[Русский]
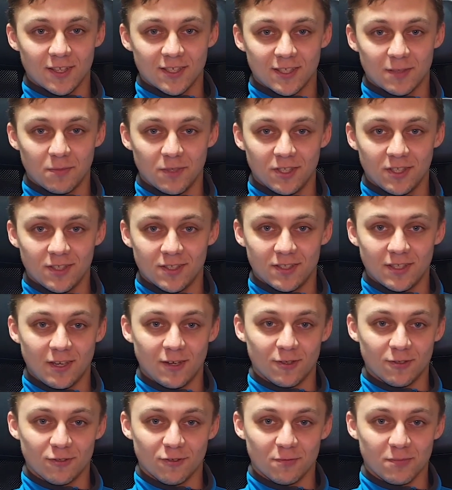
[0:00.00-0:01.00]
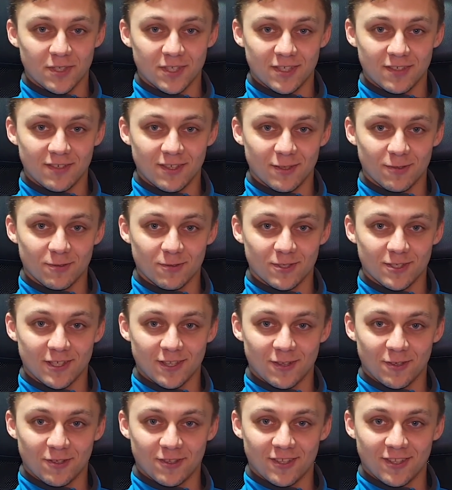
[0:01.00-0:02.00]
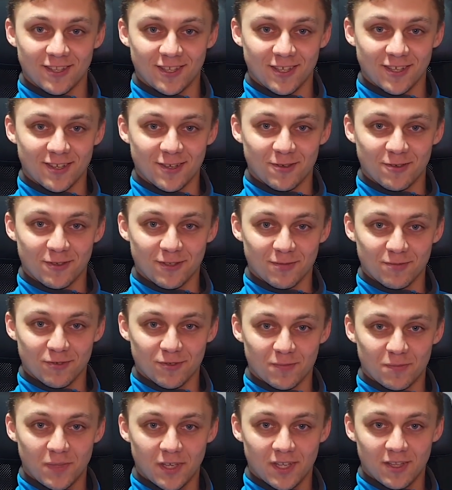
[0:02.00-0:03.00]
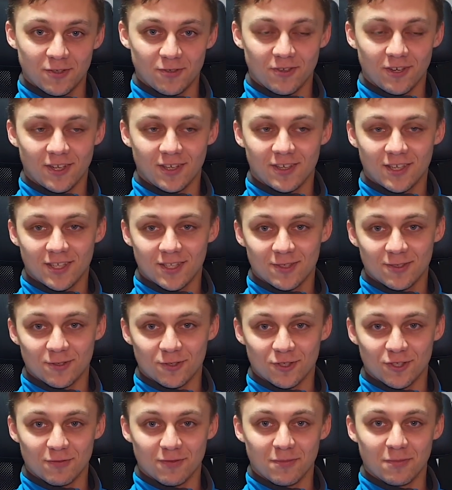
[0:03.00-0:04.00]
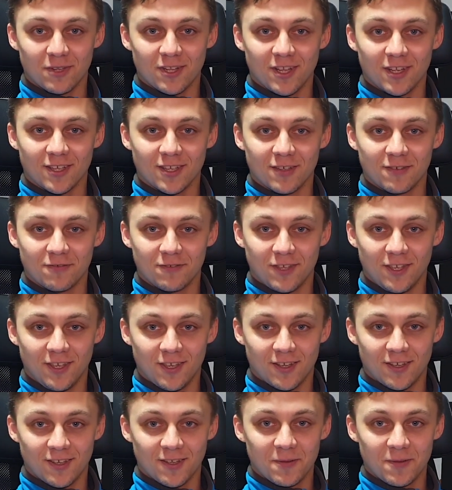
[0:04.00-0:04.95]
заменить зеленую подсветку салона на какую-нибудь белую или красную, чтобы была как в Kia.